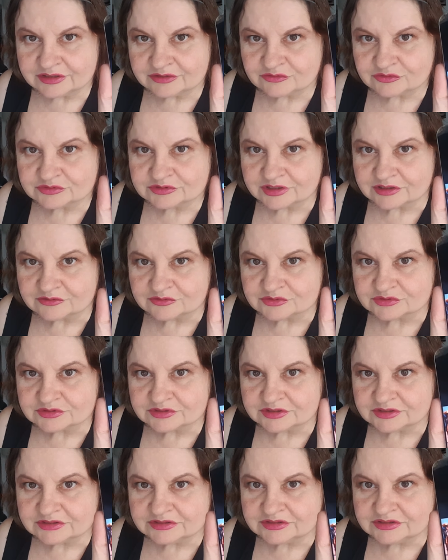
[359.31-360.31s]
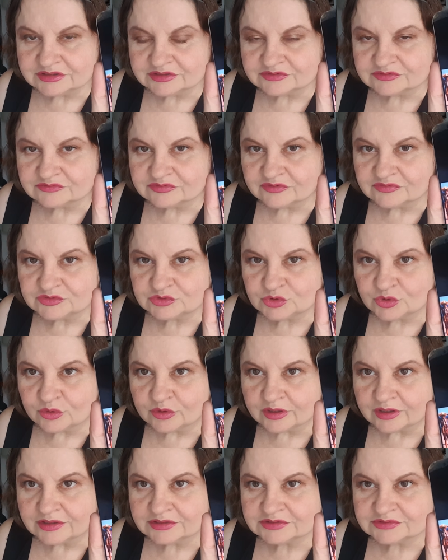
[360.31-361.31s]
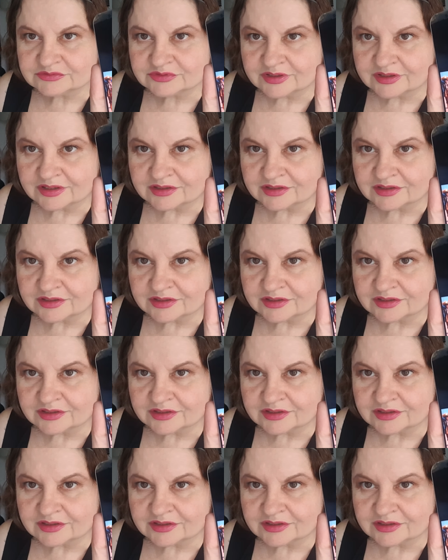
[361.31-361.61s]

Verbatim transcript: Вот так вот нарядилась во все оранжевое,